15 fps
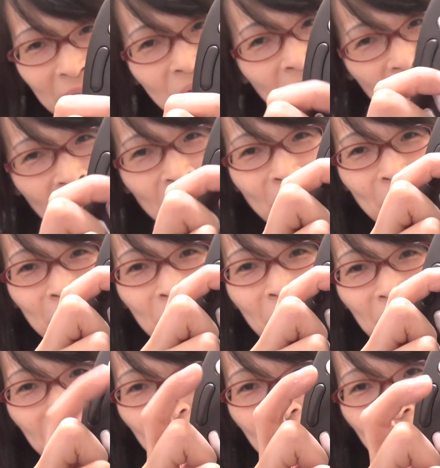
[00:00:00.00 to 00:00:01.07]
なのかな、まあ、
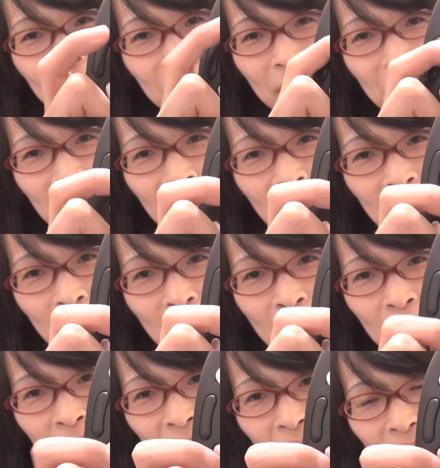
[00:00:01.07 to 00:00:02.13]
戻るここ
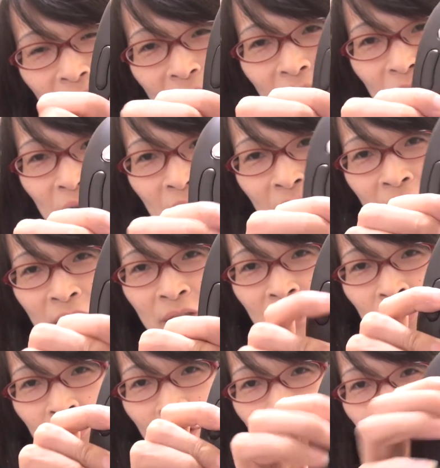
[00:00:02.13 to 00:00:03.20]
はもう、で、これ、
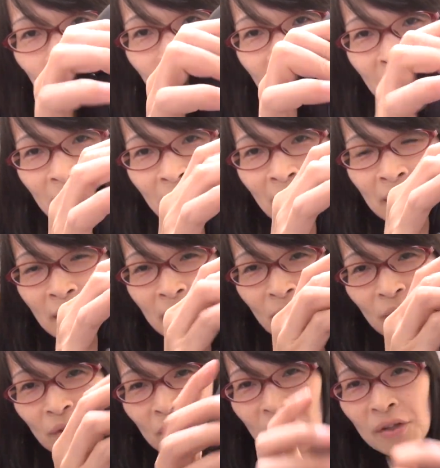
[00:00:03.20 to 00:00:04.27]
ショートカット割り当てができる。